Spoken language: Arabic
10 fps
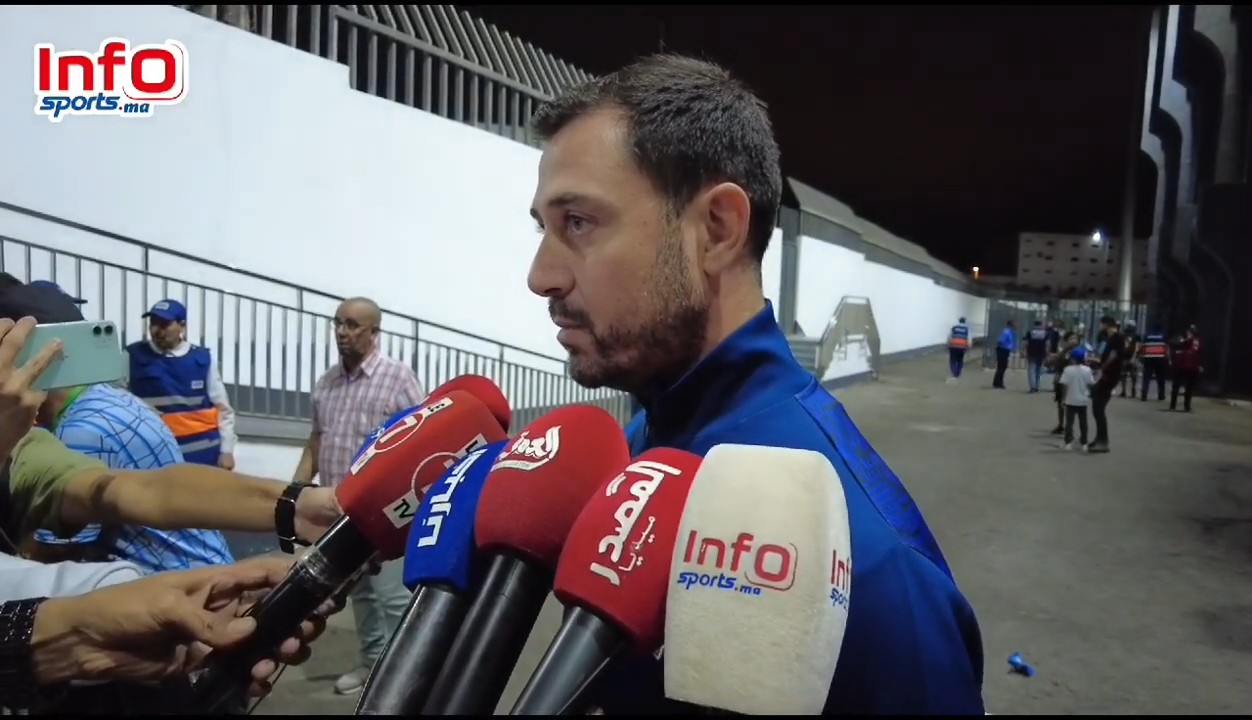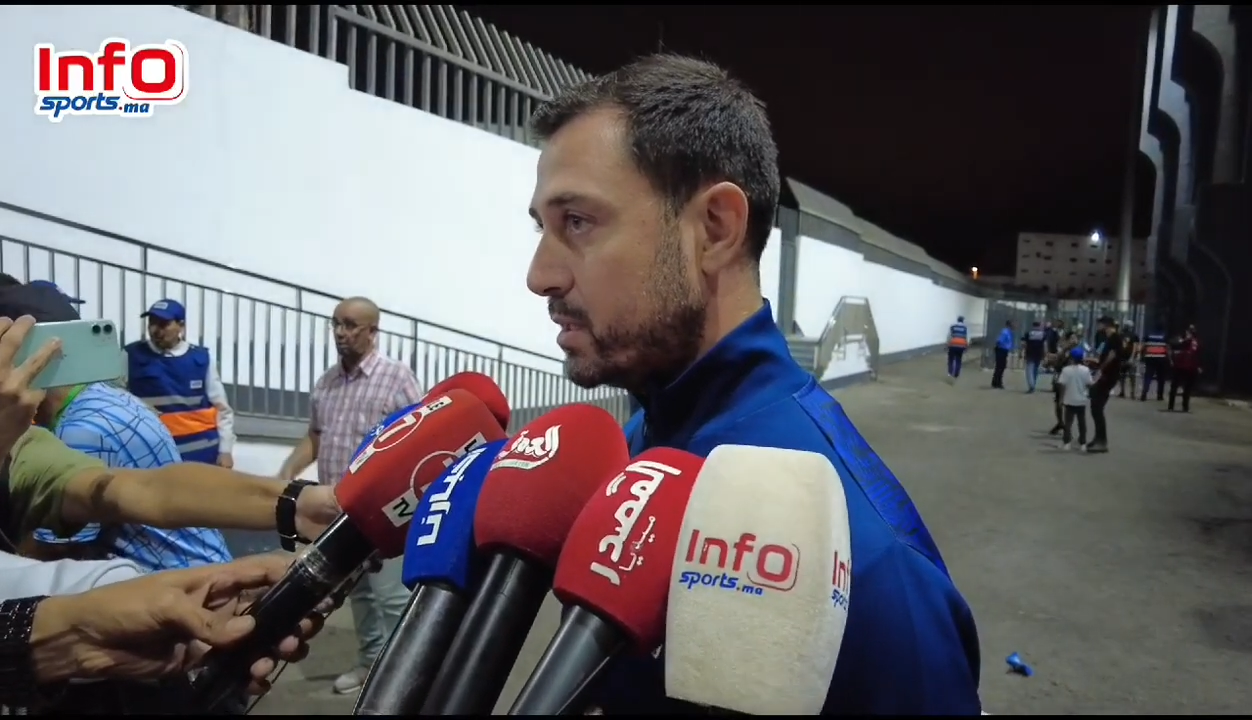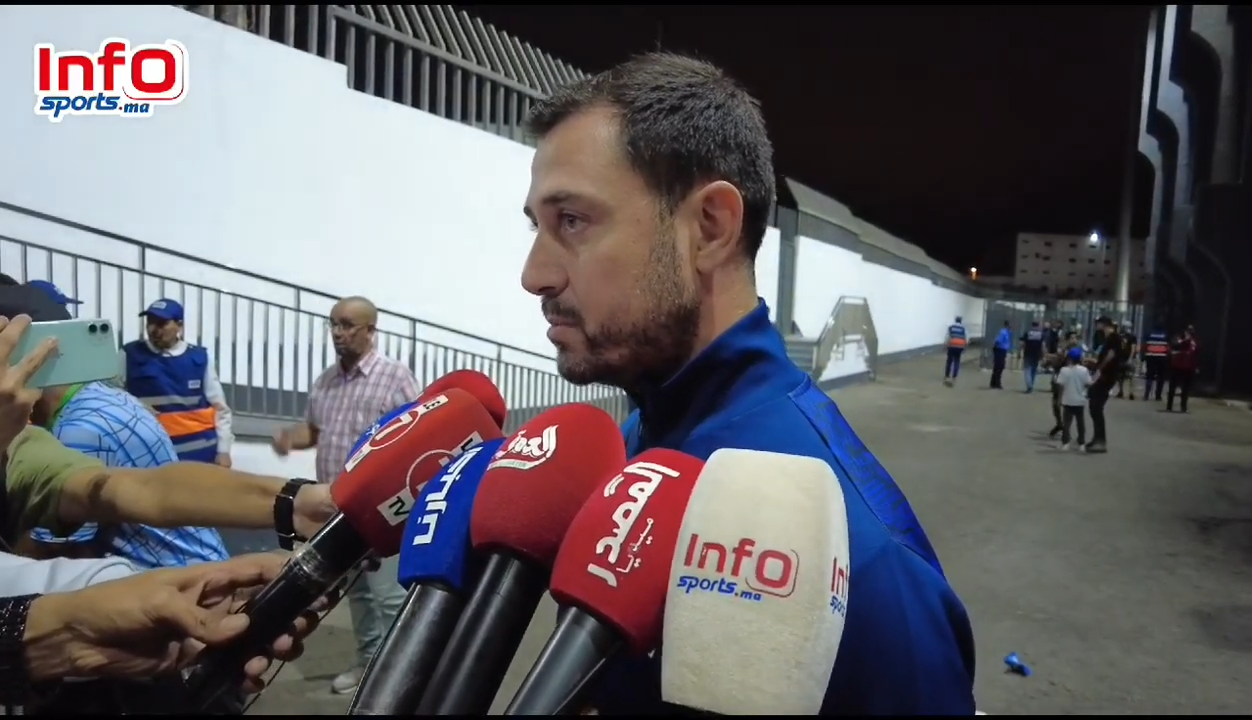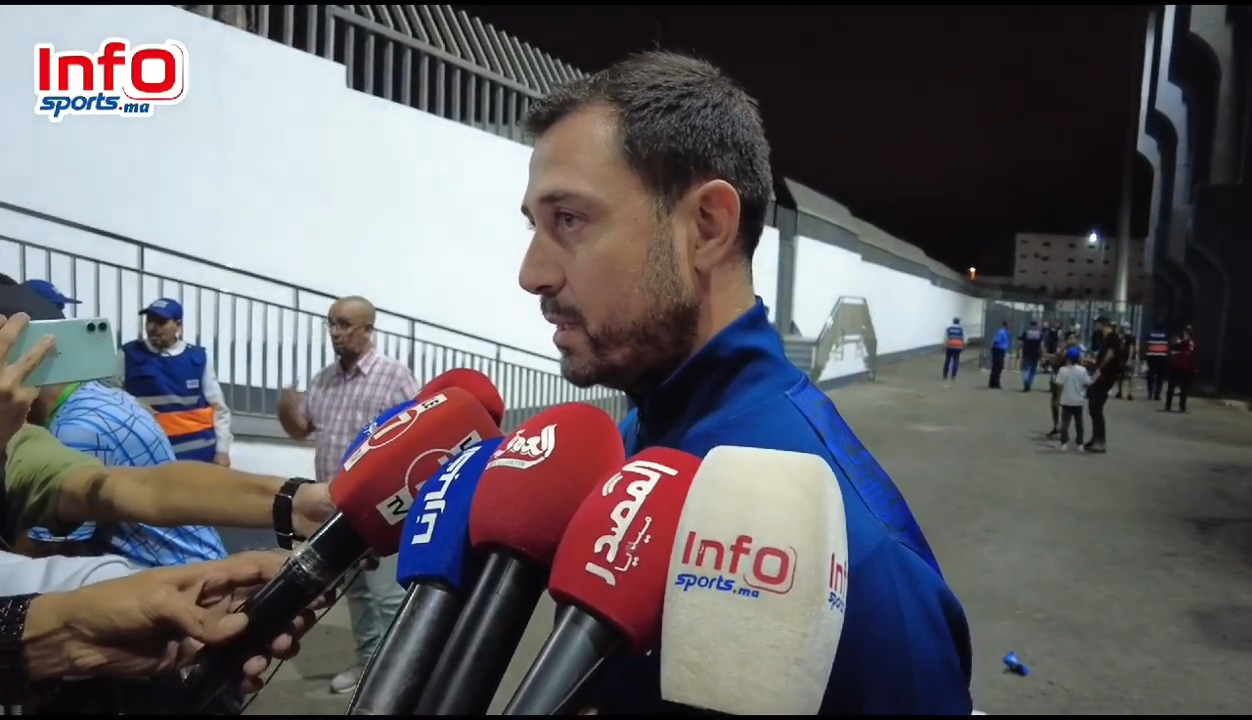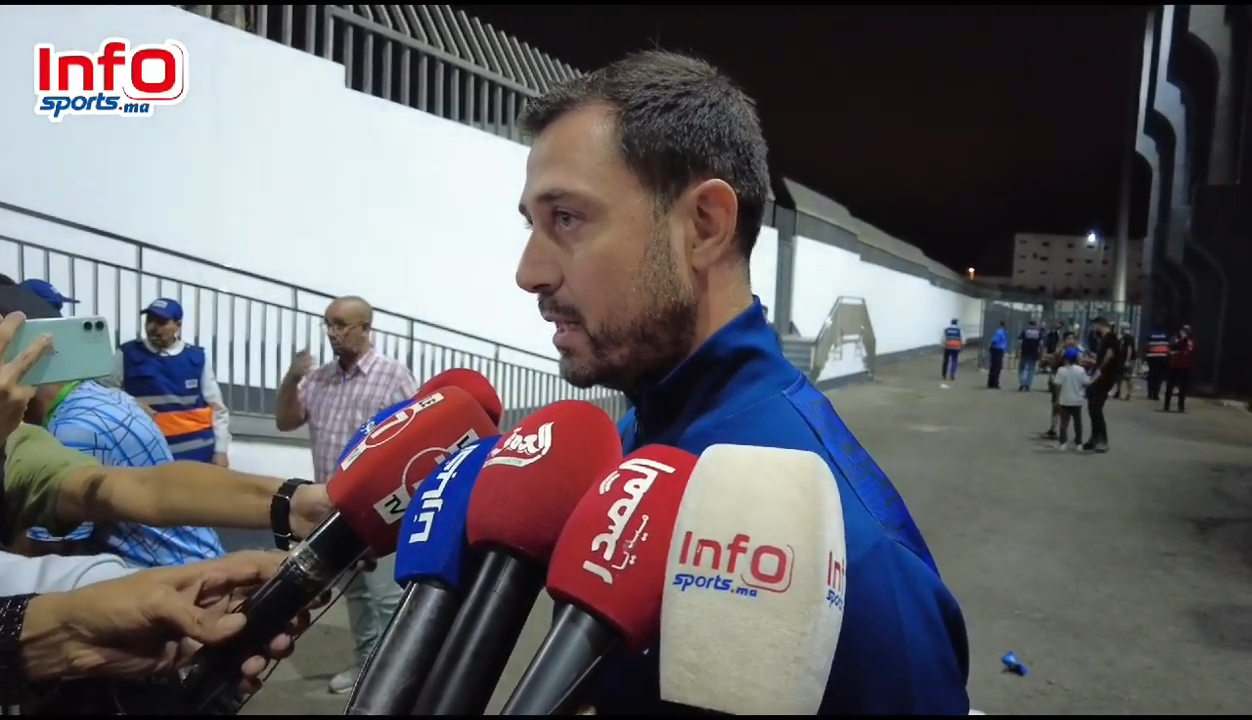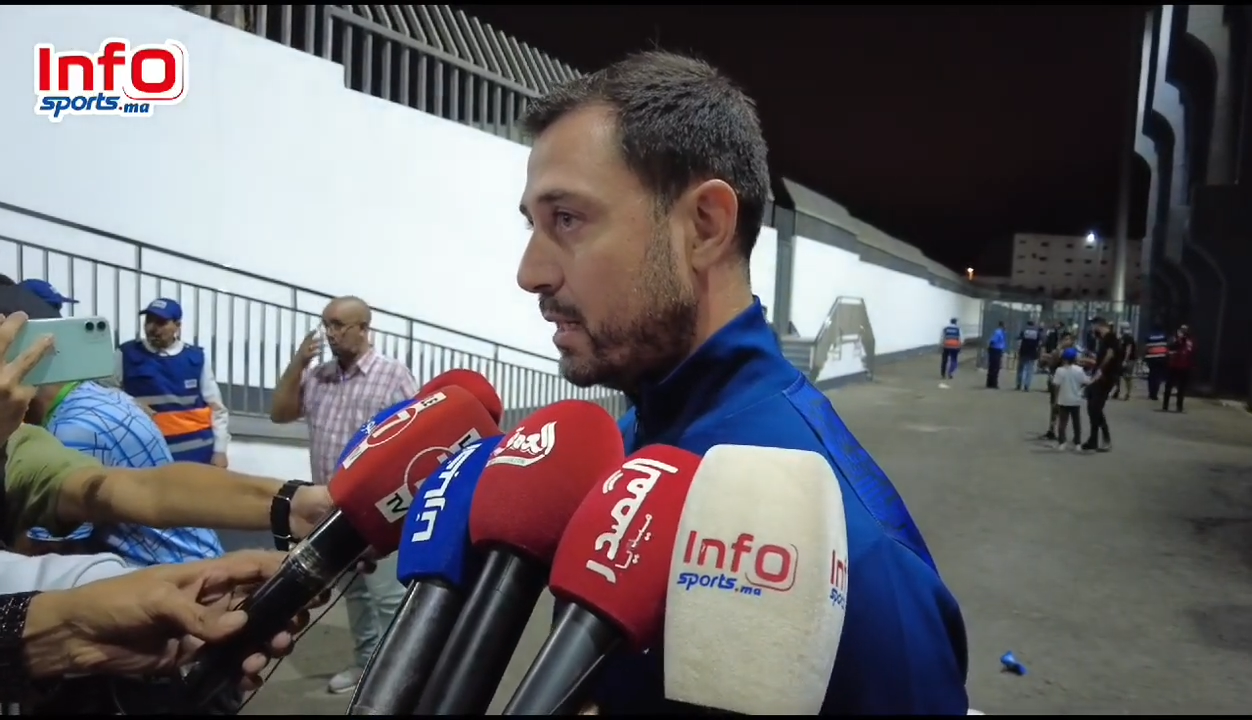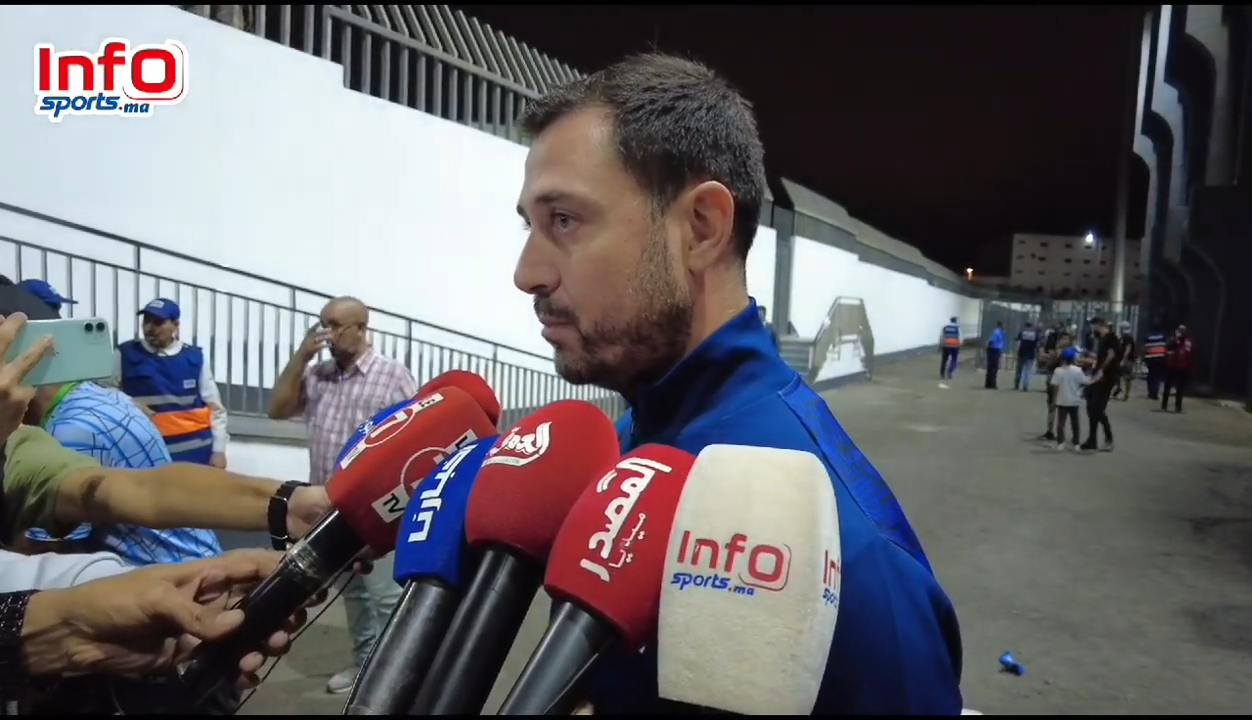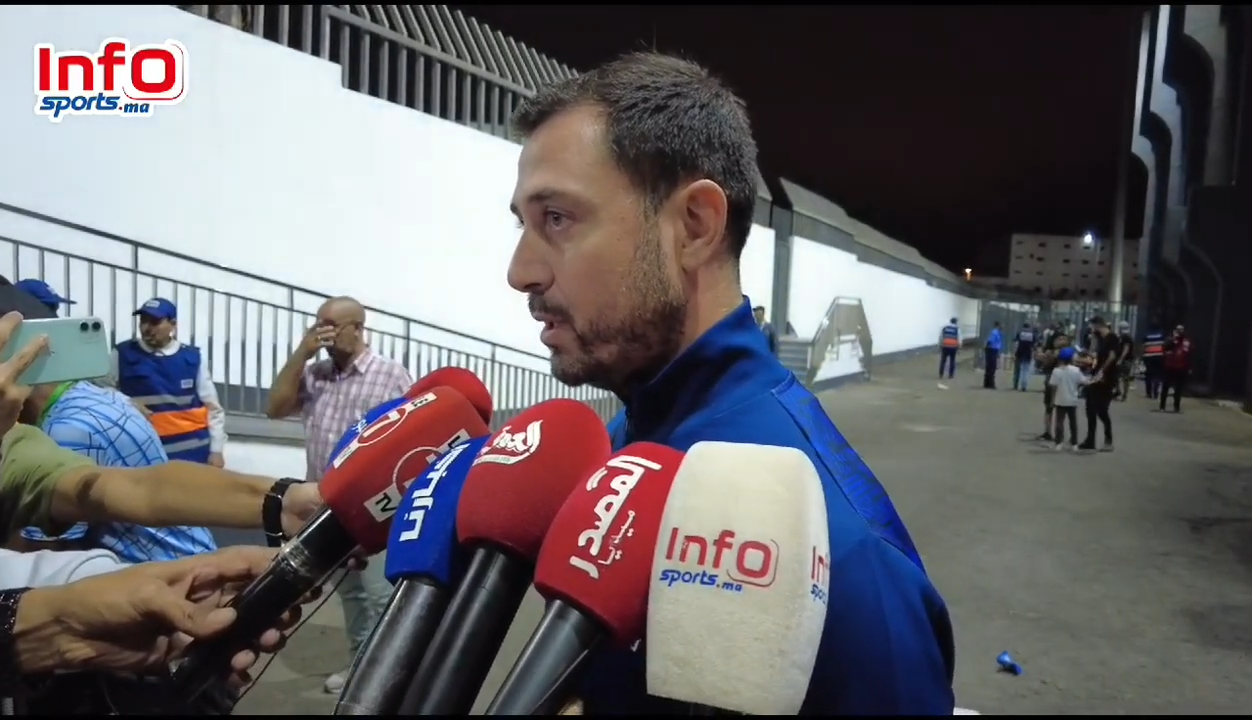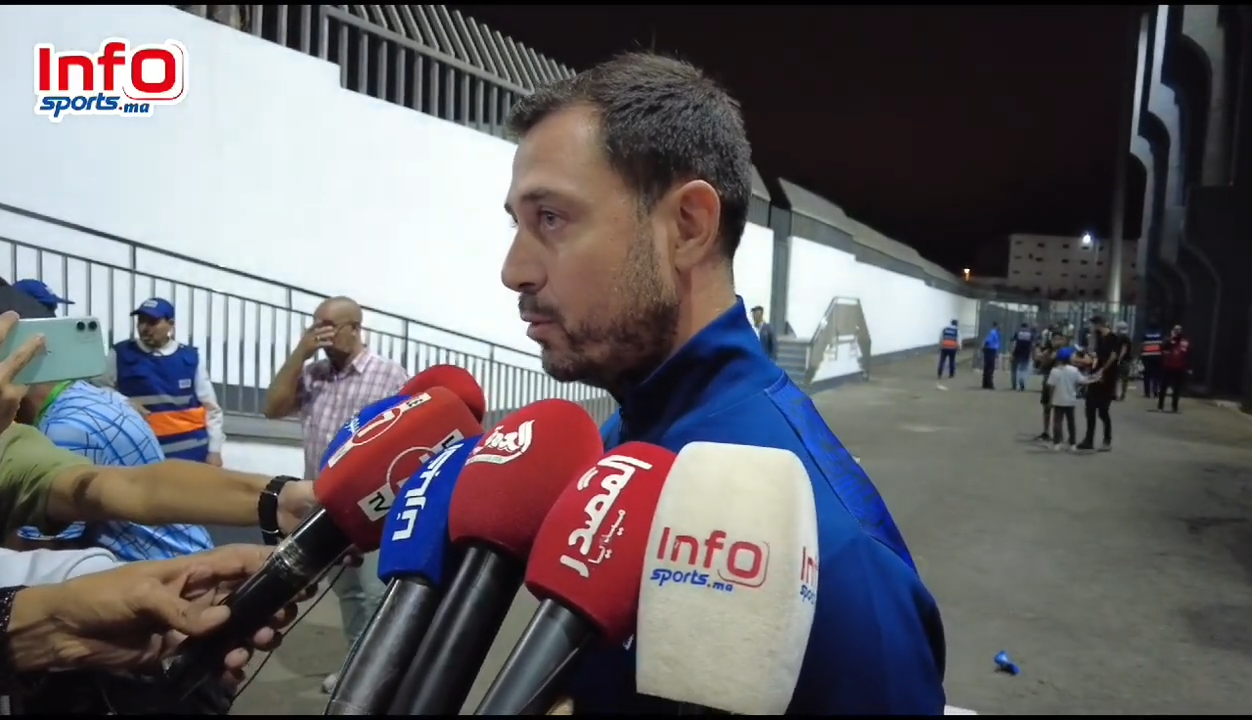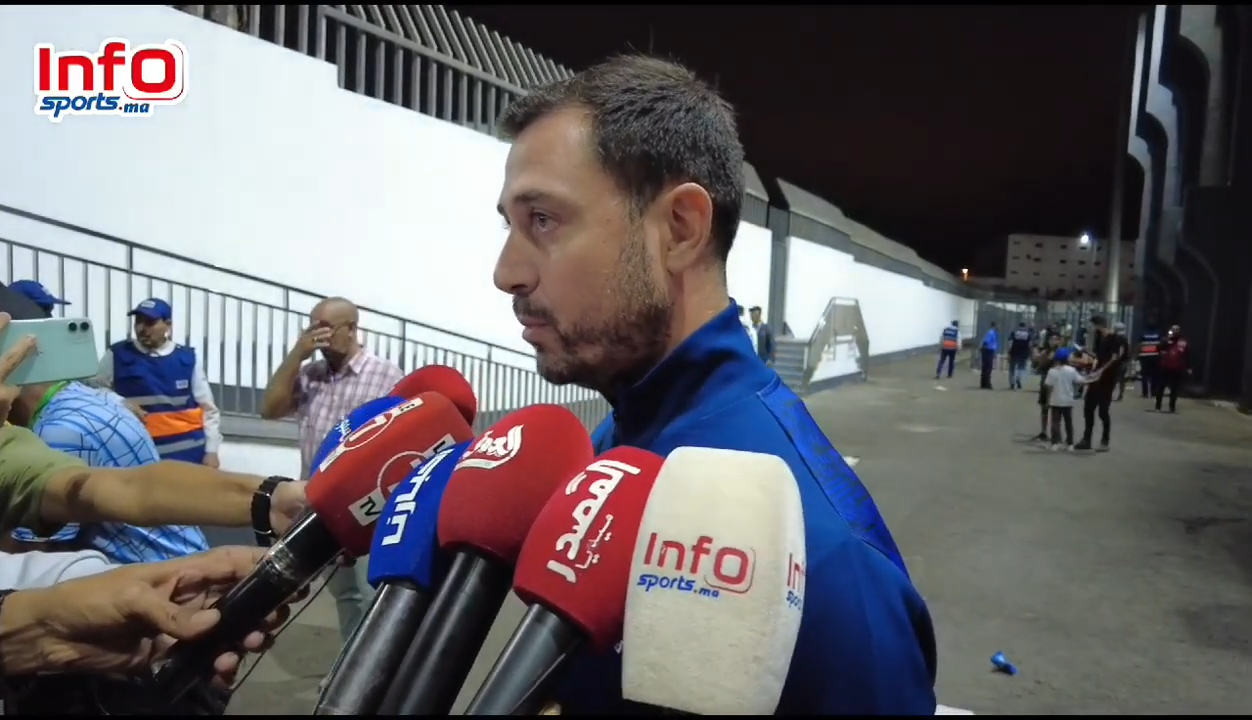بالنسبة للاعبين